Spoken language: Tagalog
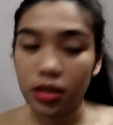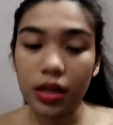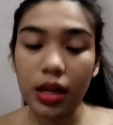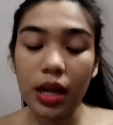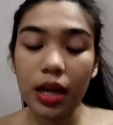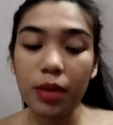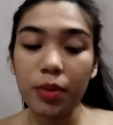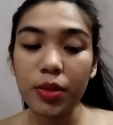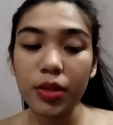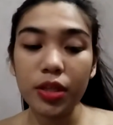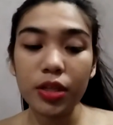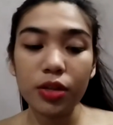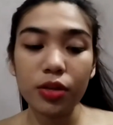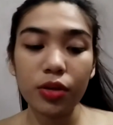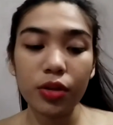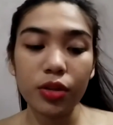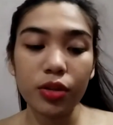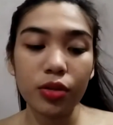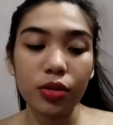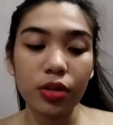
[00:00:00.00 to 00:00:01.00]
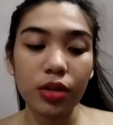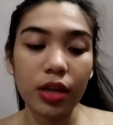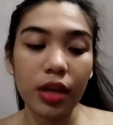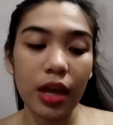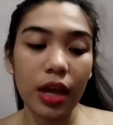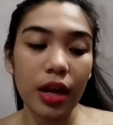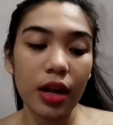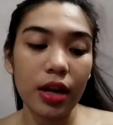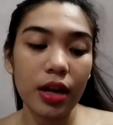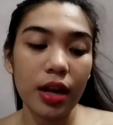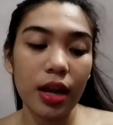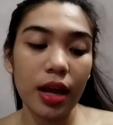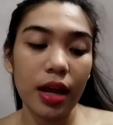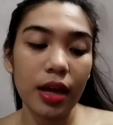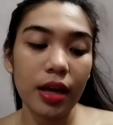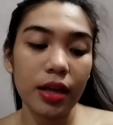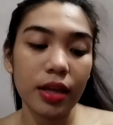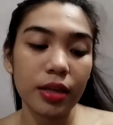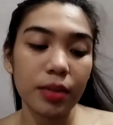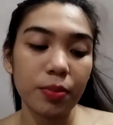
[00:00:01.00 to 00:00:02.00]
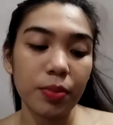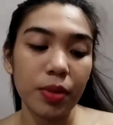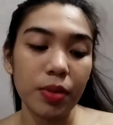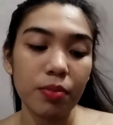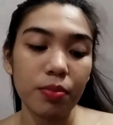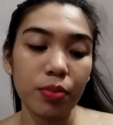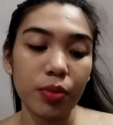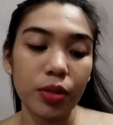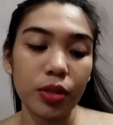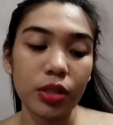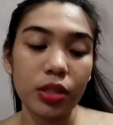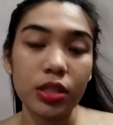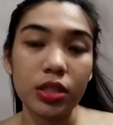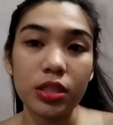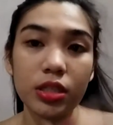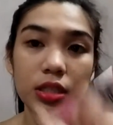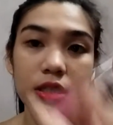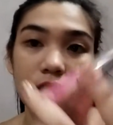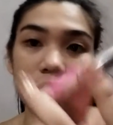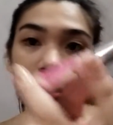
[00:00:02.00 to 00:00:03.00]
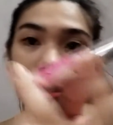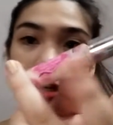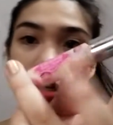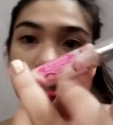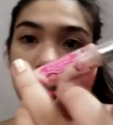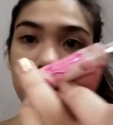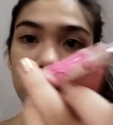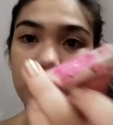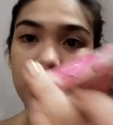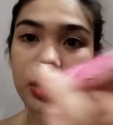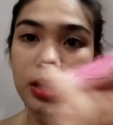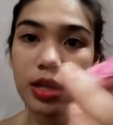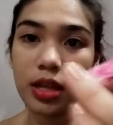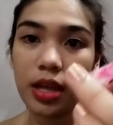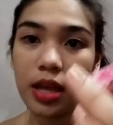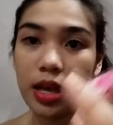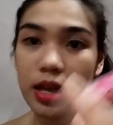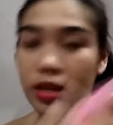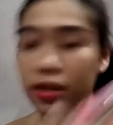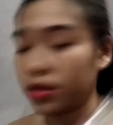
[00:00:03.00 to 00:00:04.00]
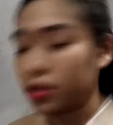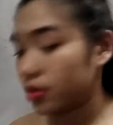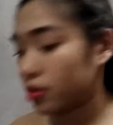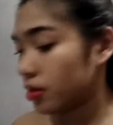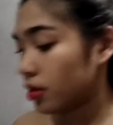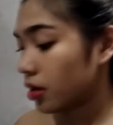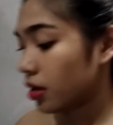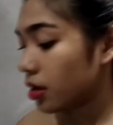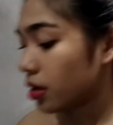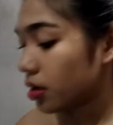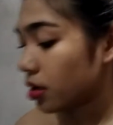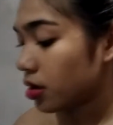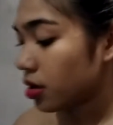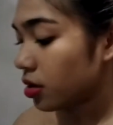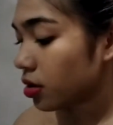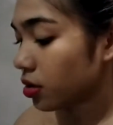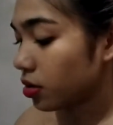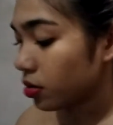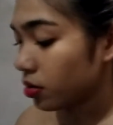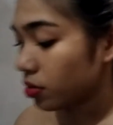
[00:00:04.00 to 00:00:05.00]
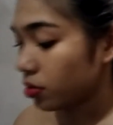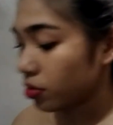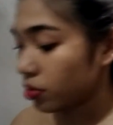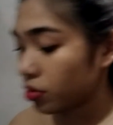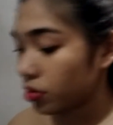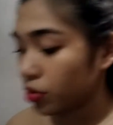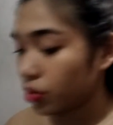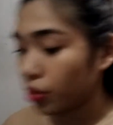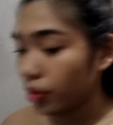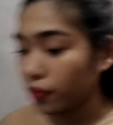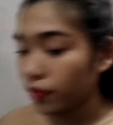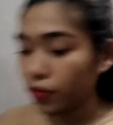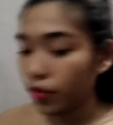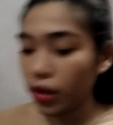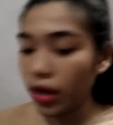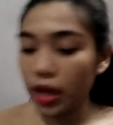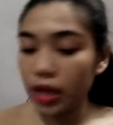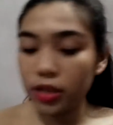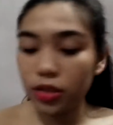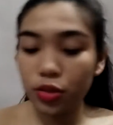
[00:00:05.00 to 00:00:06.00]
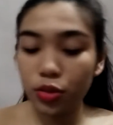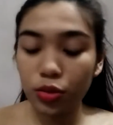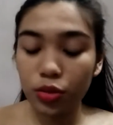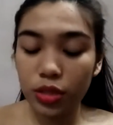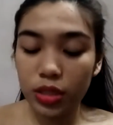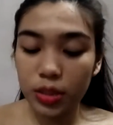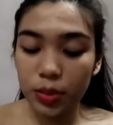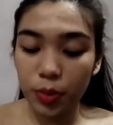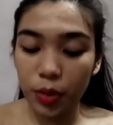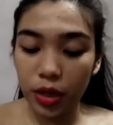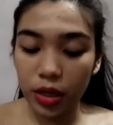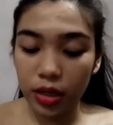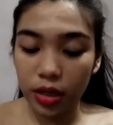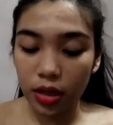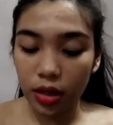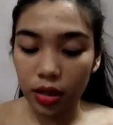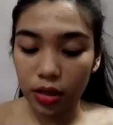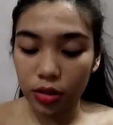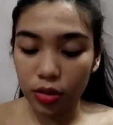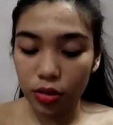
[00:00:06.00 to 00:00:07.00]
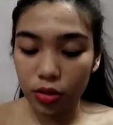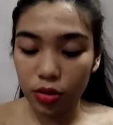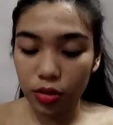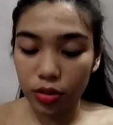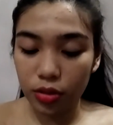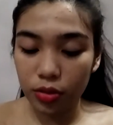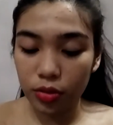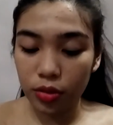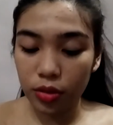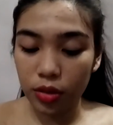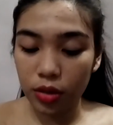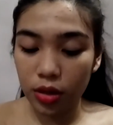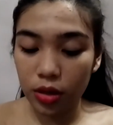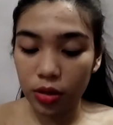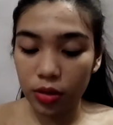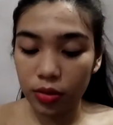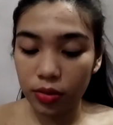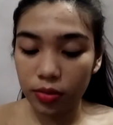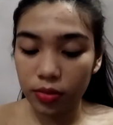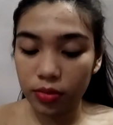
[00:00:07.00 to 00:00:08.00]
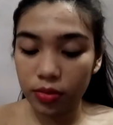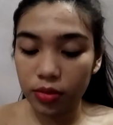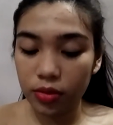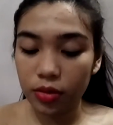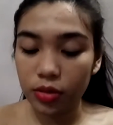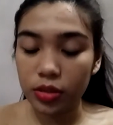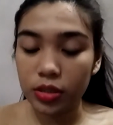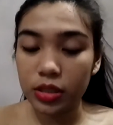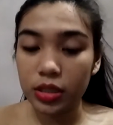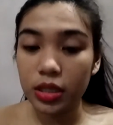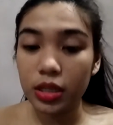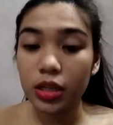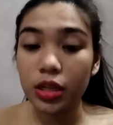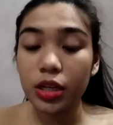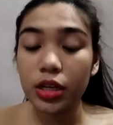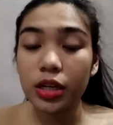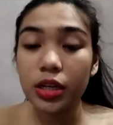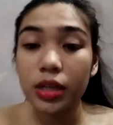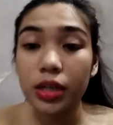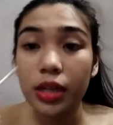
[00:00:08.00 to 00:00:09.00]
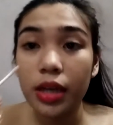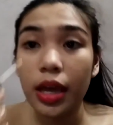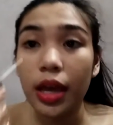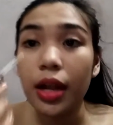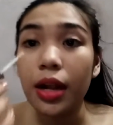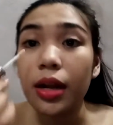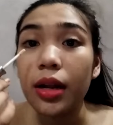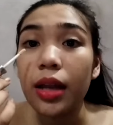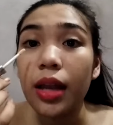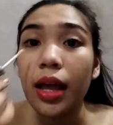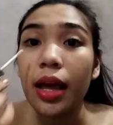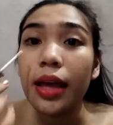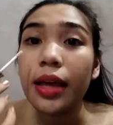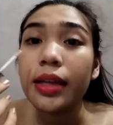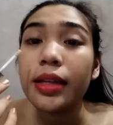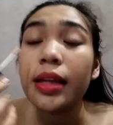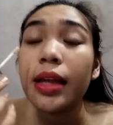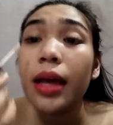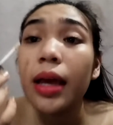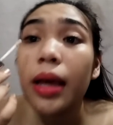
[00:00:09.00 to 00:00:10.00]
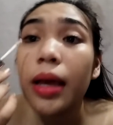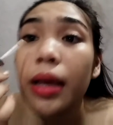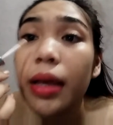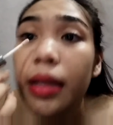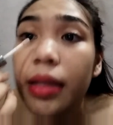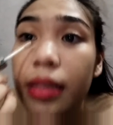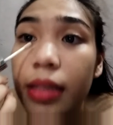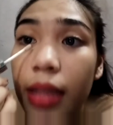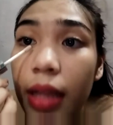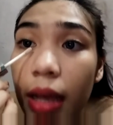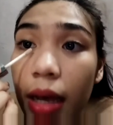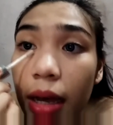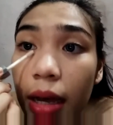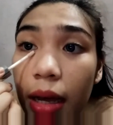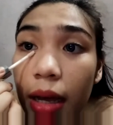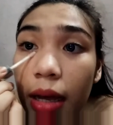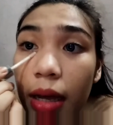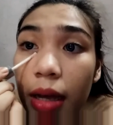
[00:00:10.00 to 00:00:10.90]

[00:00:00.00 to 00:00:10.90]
Gagamitin ko itong Careline Pimple Concealer. Ayan. So, if you guys know this product, ito yung concealer ng Careline na